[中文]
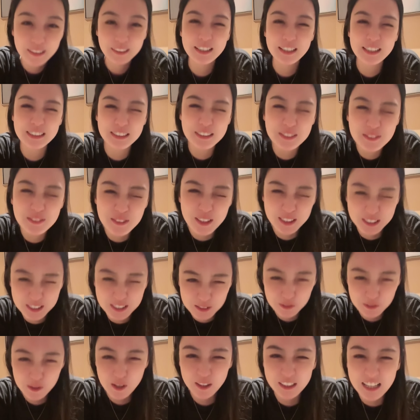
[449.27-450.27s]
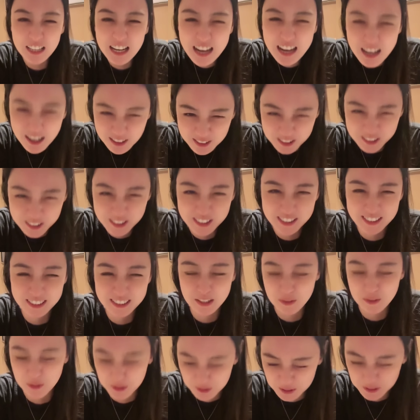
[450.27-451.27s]
可是我吃过更好吃
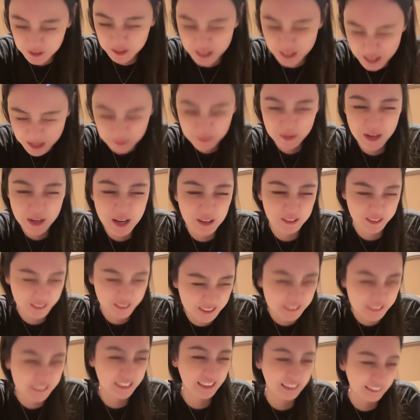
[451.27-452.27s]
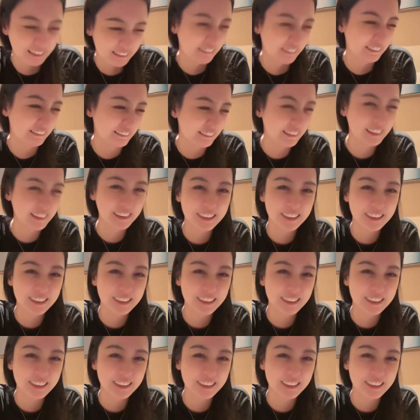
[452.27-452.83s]
的，我就吃不了这个了。